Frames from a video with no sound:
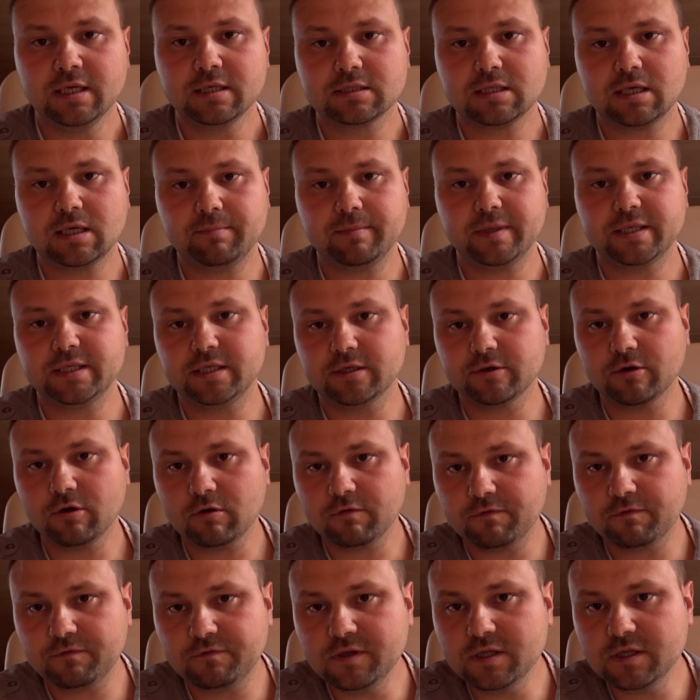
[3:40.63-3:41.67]
Da hat man ja noch
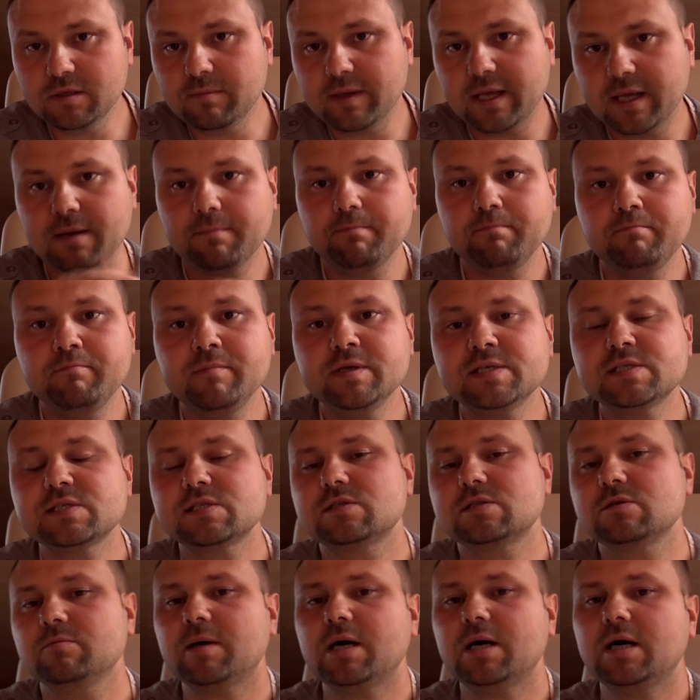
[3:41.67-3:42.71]
viel mehr
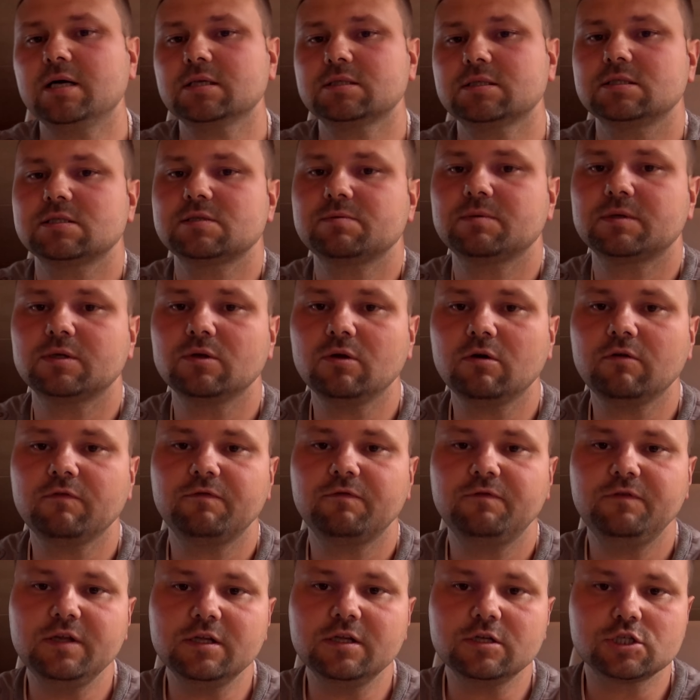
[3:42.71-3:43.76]
Mist zu beachten. Es wird noch
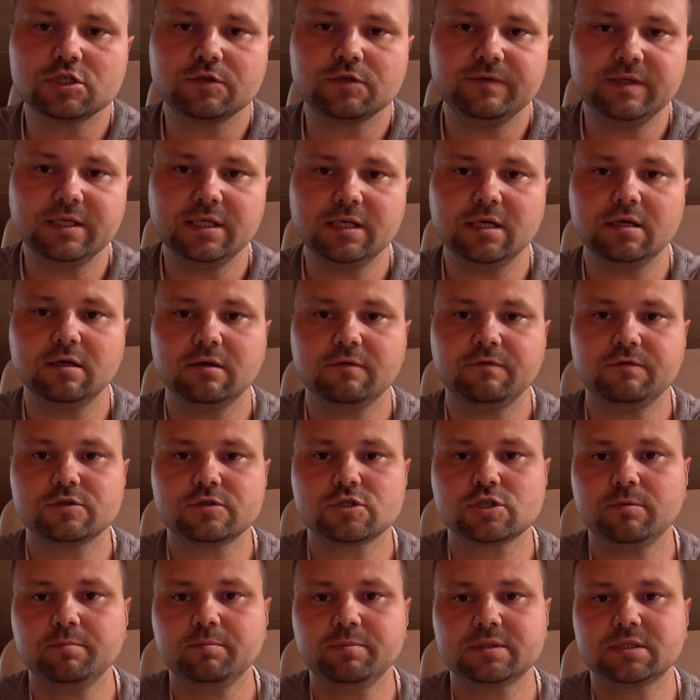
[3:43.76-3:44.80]
viel schwieriger für
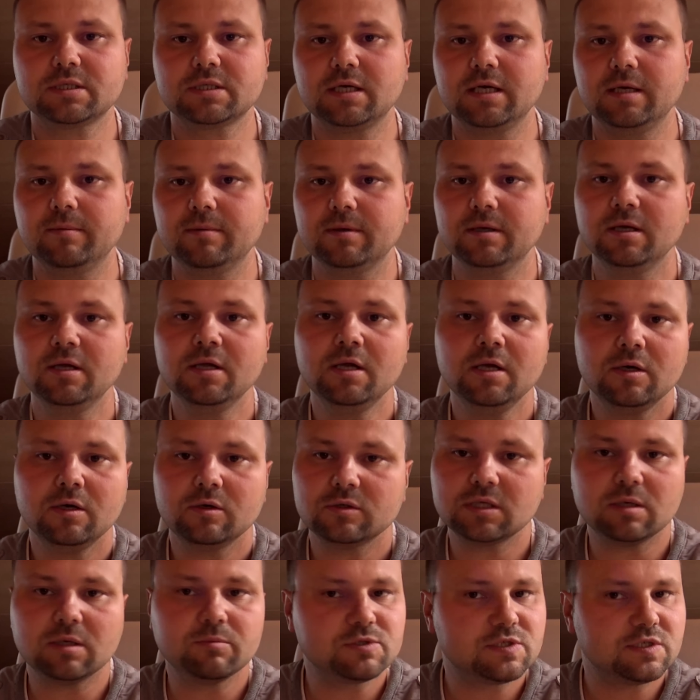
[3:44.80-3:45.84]
Shopbetreiber
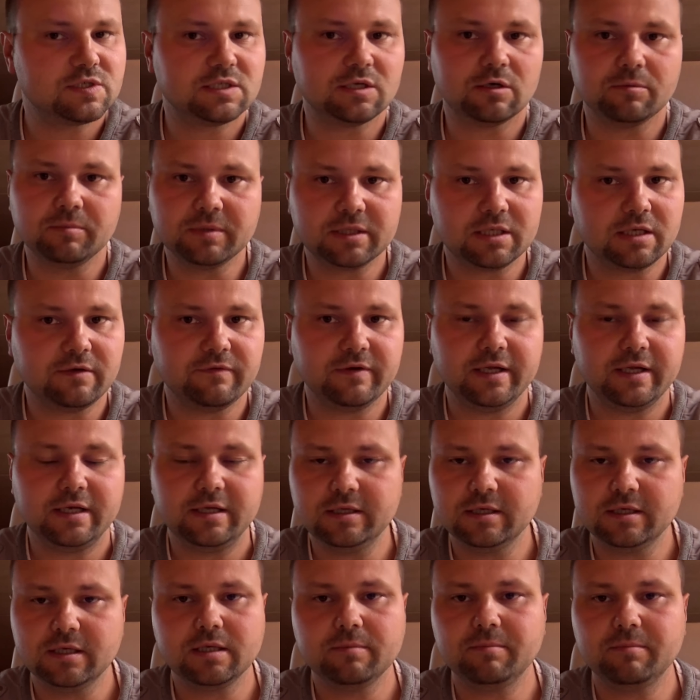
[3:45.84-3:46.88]
und da muss sich auch mittlerweile
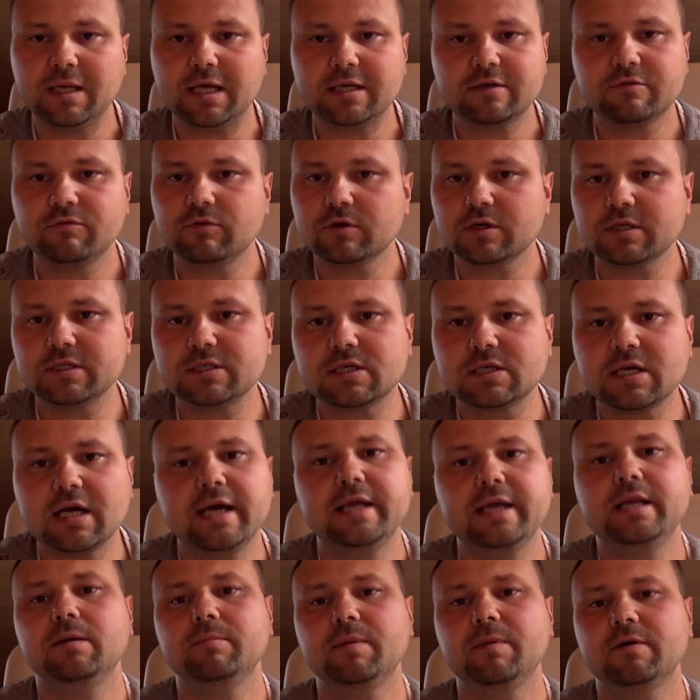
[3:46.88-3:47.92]
hier in dem Land wirklich
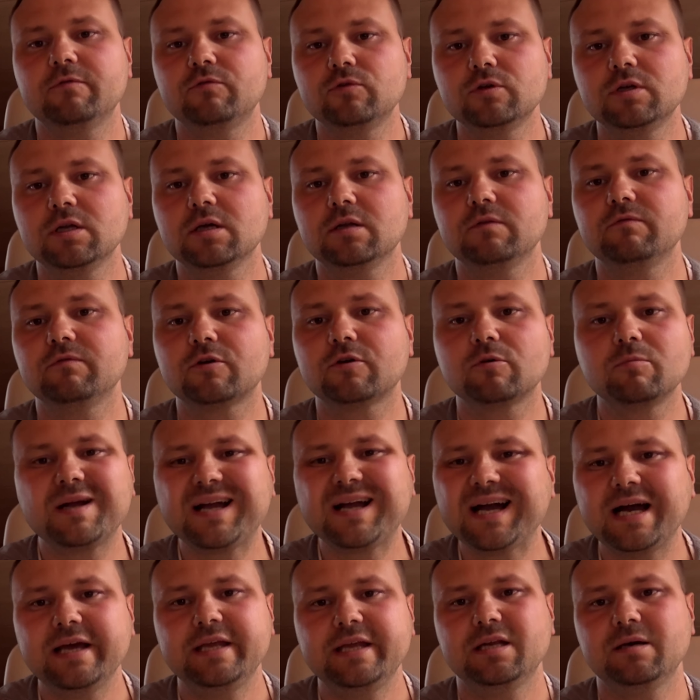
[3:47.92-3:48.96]
keiner mehr wundern, warum
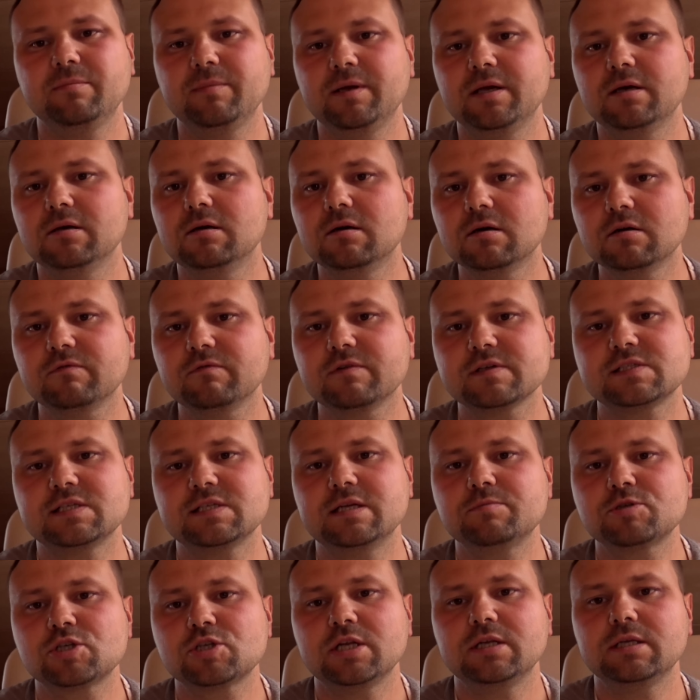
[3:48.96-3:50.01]
keiner mehr irgendwas
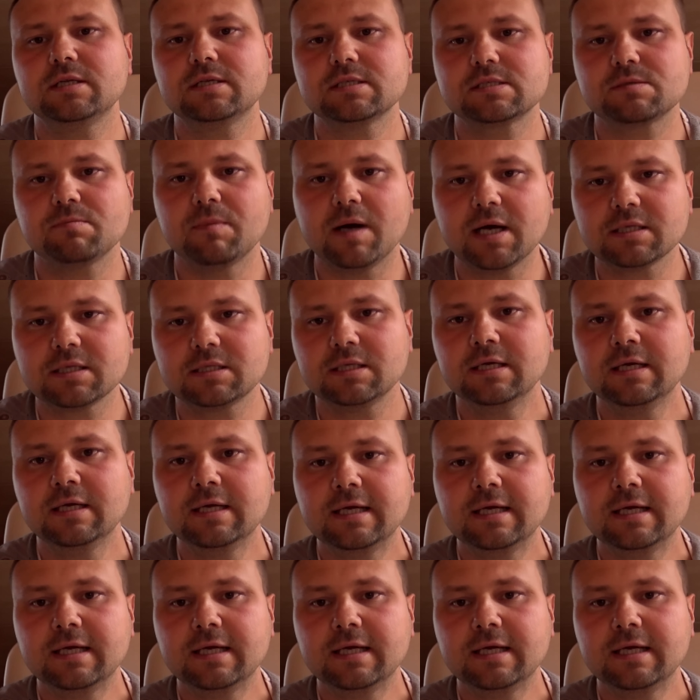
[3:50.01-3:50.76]
Selbstständiges macht.